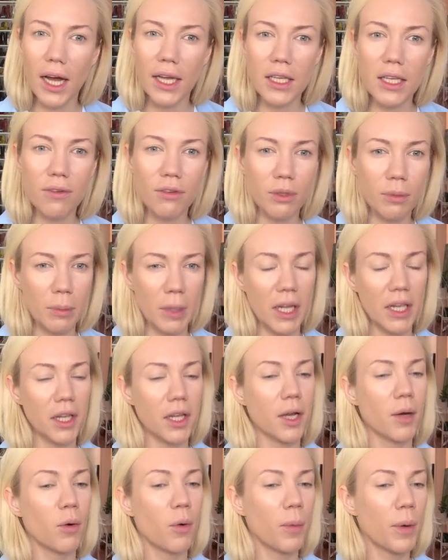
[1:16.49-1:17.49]
они вот мало
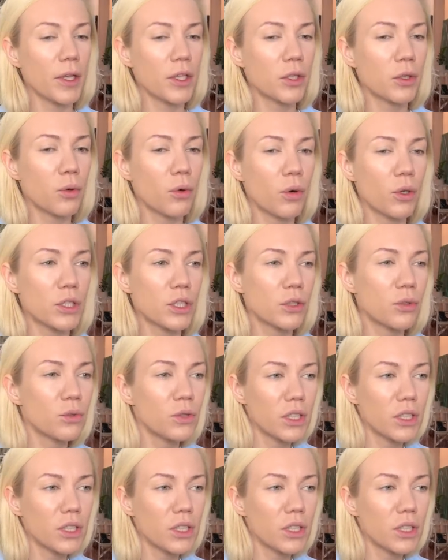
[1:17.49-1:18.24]
кому подходят,